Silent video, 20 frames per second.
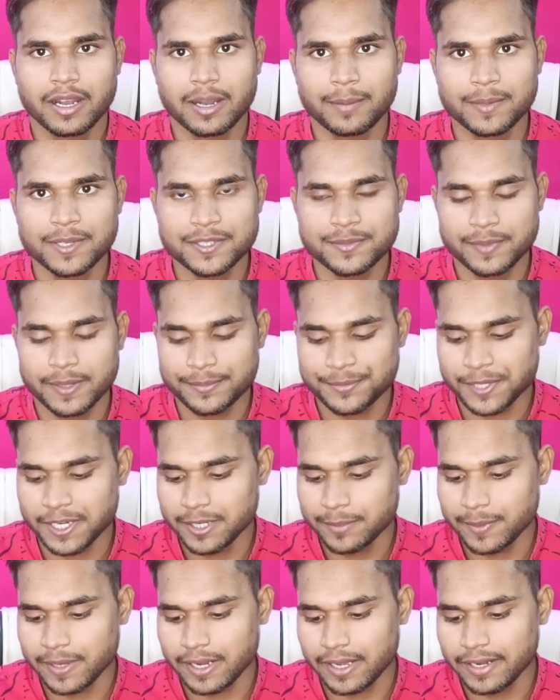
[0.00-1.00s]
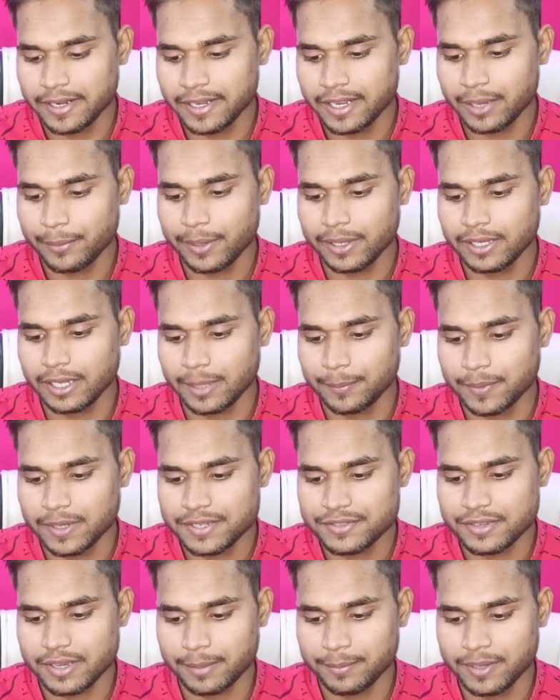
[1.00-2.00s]
अब इस वेबसाइट पर आने के बाद
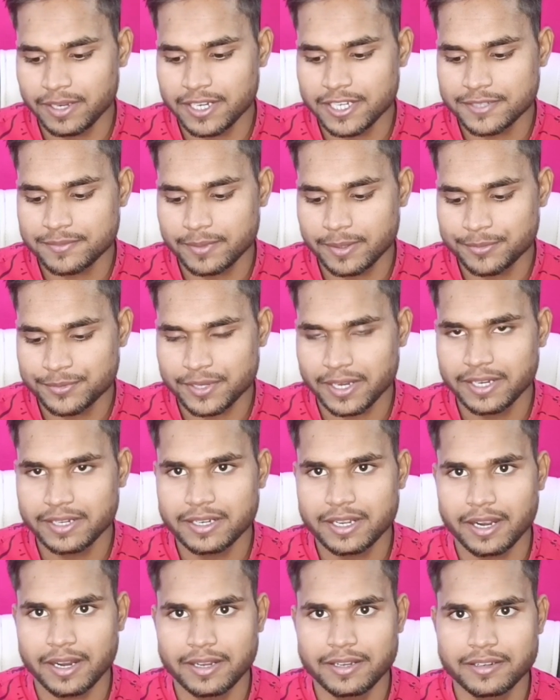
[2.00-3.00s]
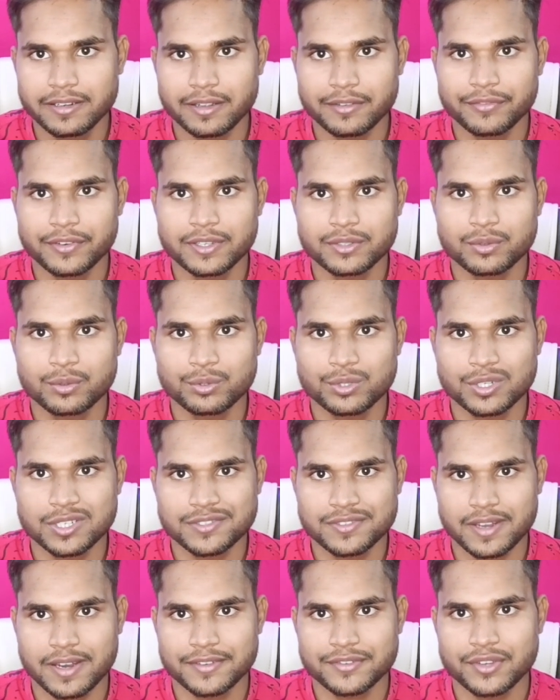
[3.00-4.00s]
आपके सामने इस वेबसाइट का इंटरफेस कुछ
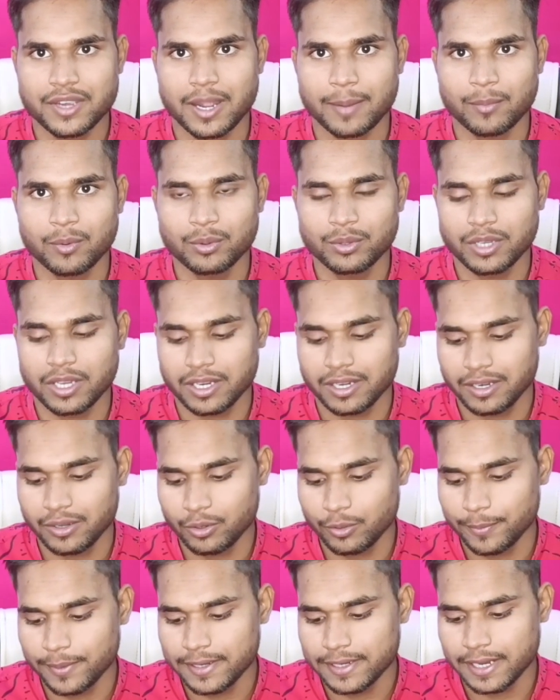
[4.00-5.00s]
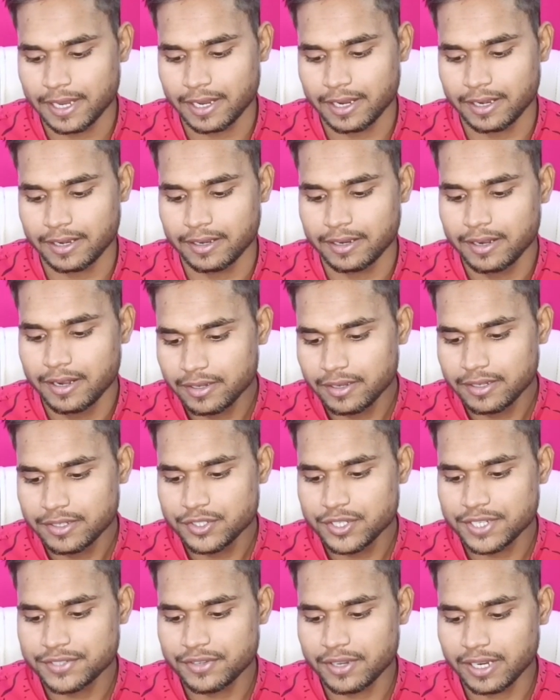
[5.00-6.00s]
इस तरह से आपको देखने को मिल जाएगा
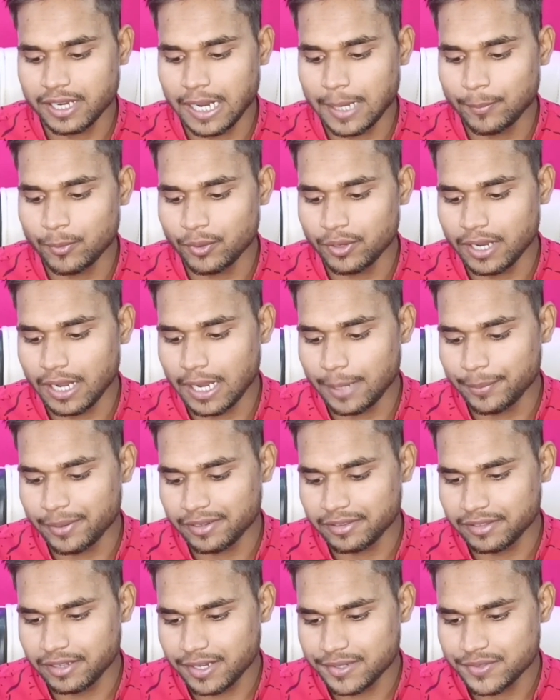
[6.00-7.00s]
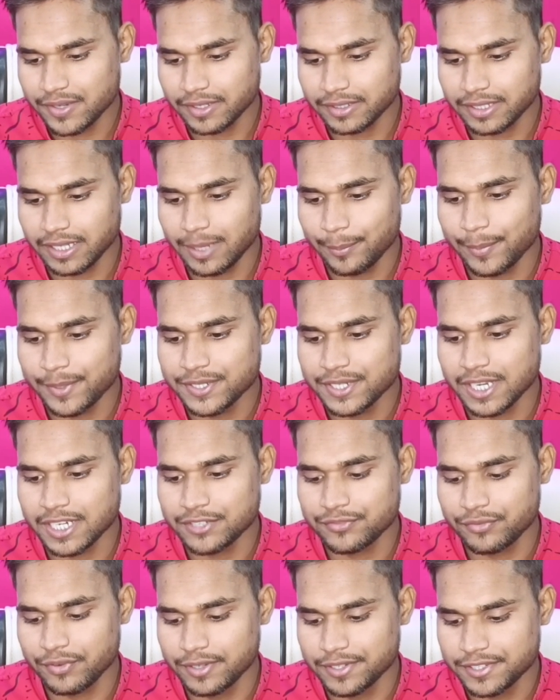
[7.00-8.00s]
जैसा कि आप लोग यहाँ पर देख सकते हैं
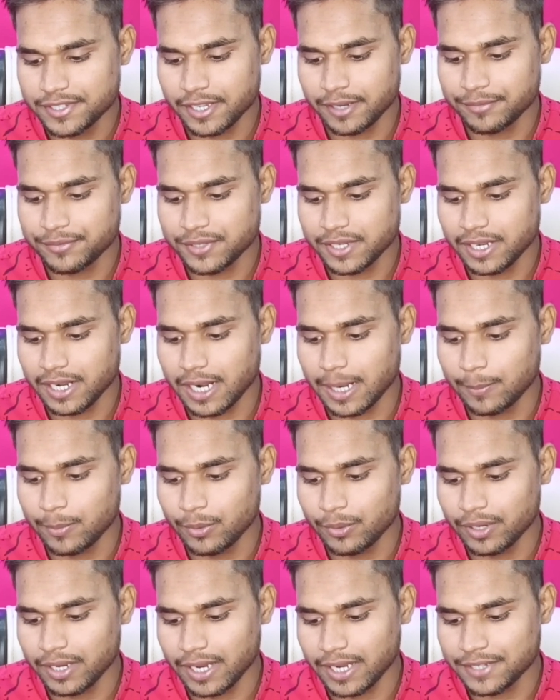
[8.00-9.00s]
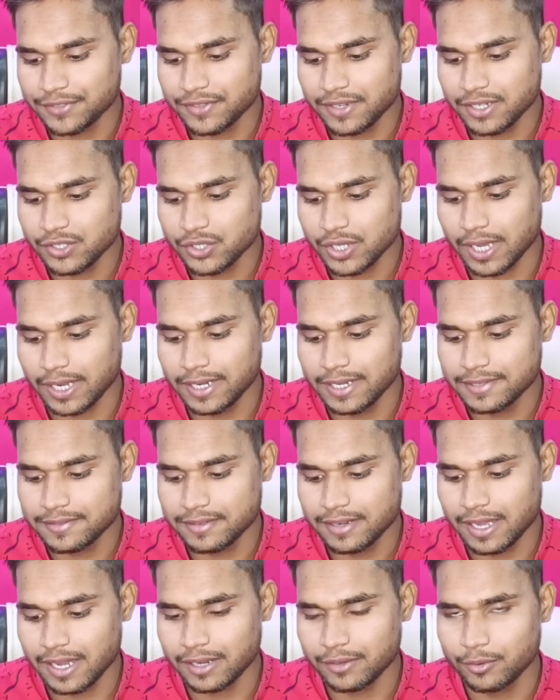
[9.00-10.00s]
बजाज फिनसर्व से आप लोग यहाँ से चालीस
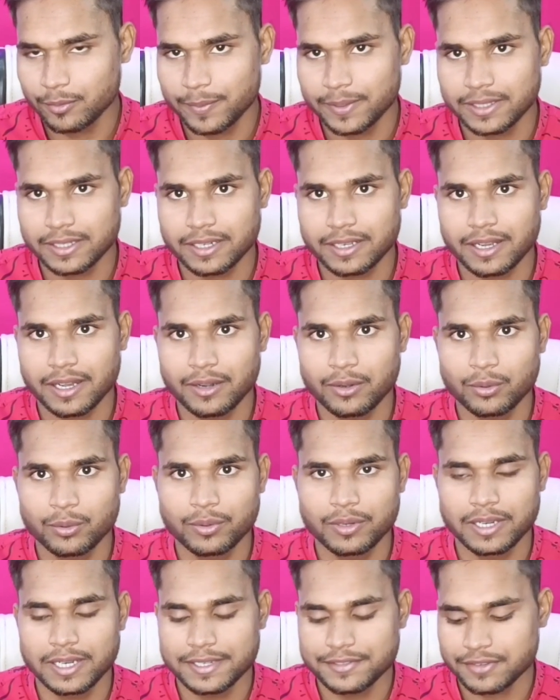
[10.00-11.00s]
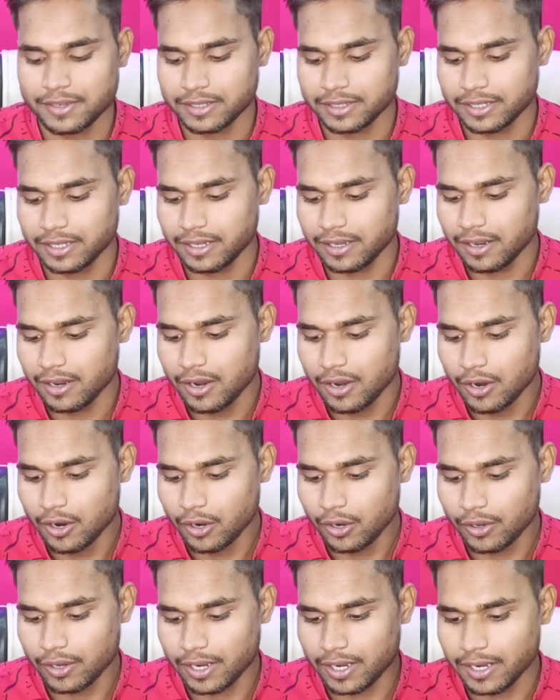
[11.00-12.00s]
लाख रुपए तक का लोन ले सकते हैं
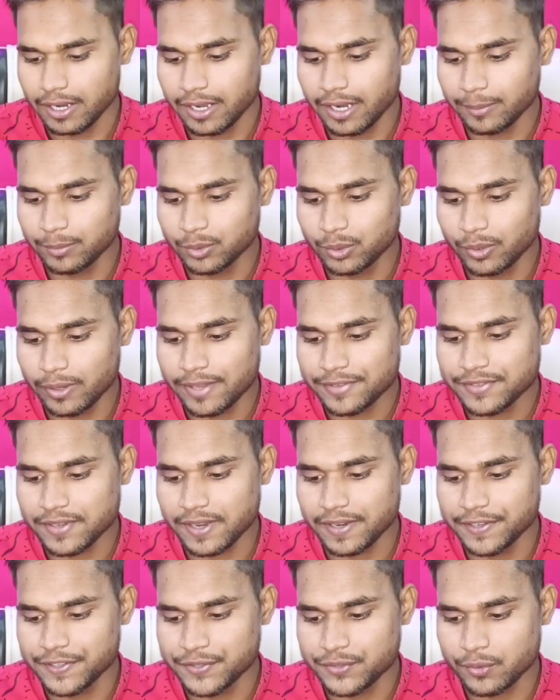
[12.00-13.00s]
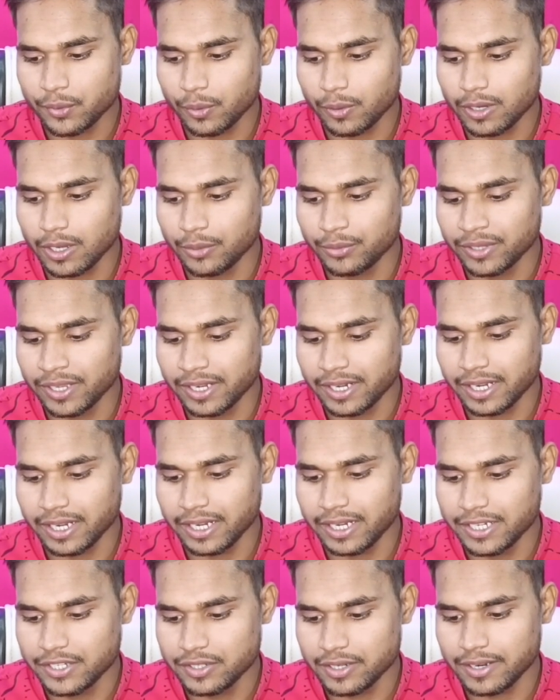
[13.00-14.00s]
और अगर आप थोड़ा सा स्क्रोल डाउन करके
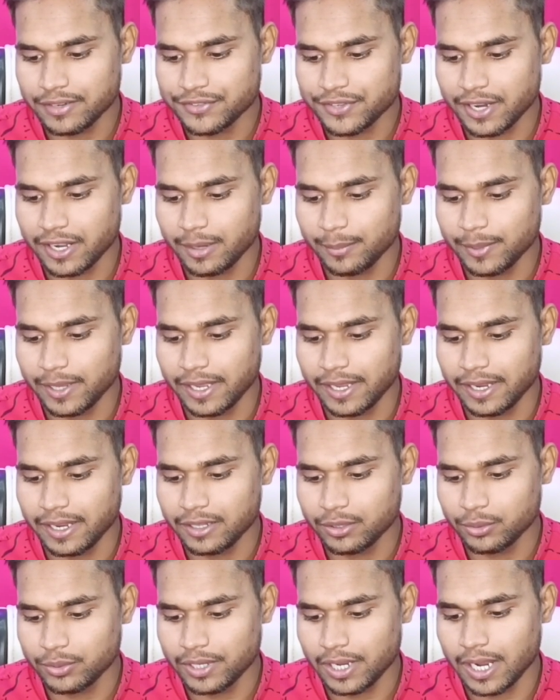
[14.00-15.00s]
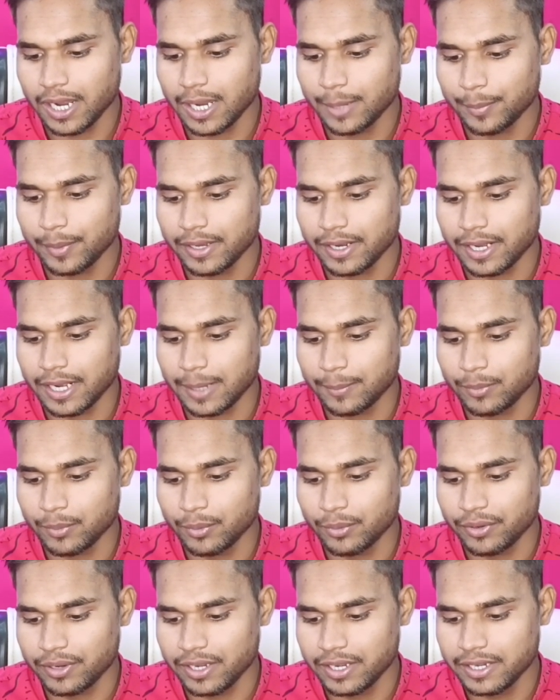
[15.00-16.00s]
नीचे की साइड में आएंगे तो यहाँ पर आप
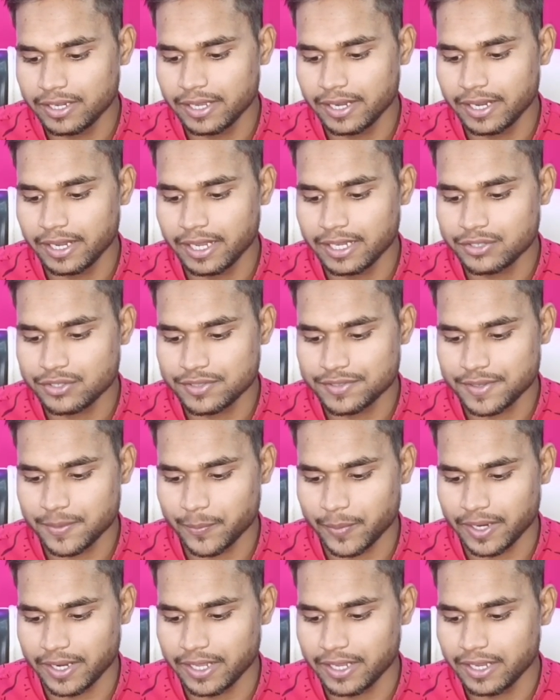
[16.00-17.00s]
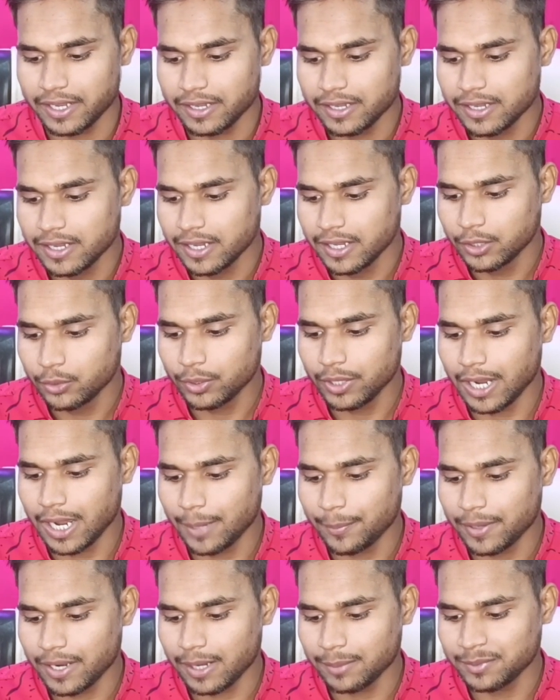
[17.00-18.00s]
लोग रीड करेंगे अच्छे से पढ़ेंगे तो
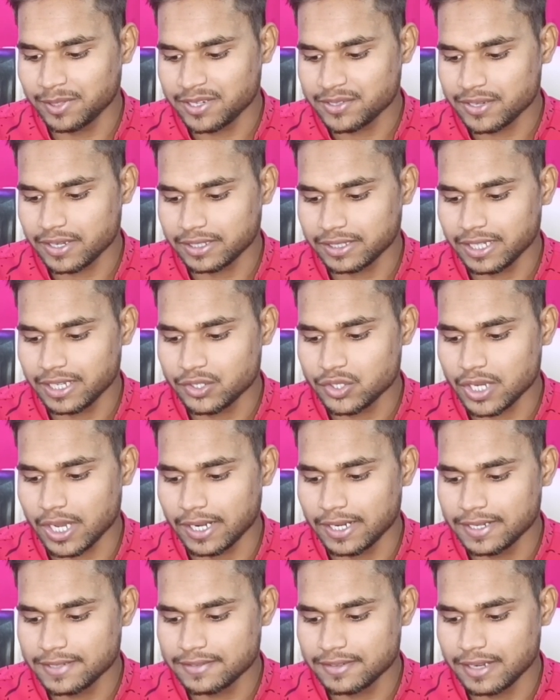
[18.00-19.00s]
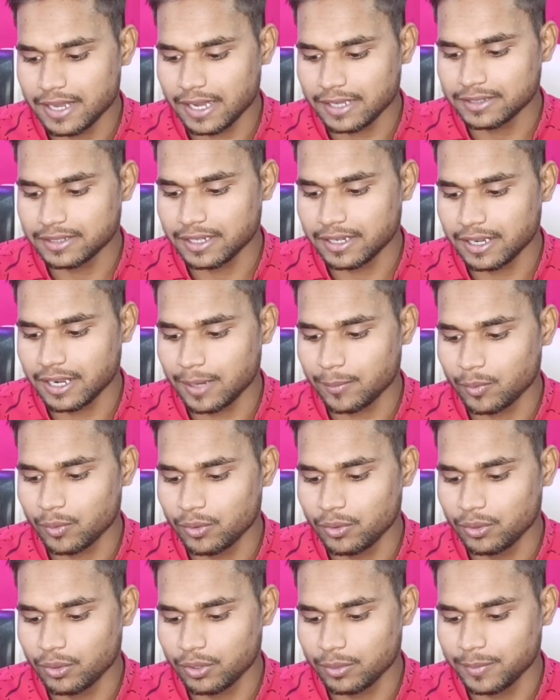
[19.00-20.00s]
यहाँ पर आप देख सकते हैं चालीस लाख तक का आपको
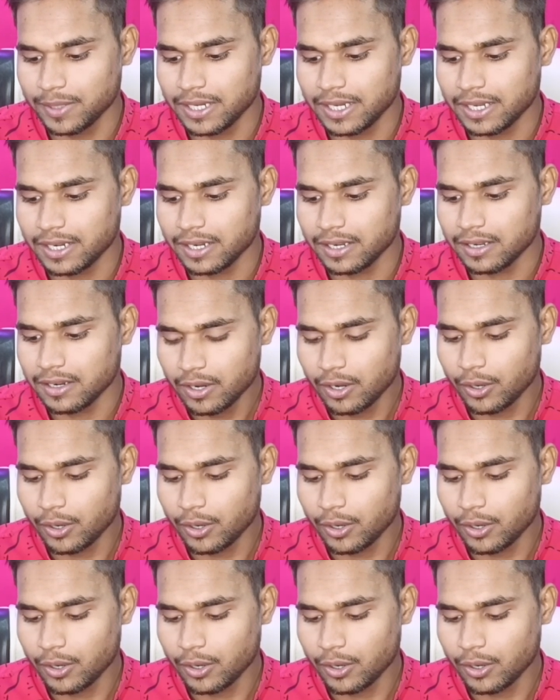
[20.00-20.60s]
लोन मिलेगा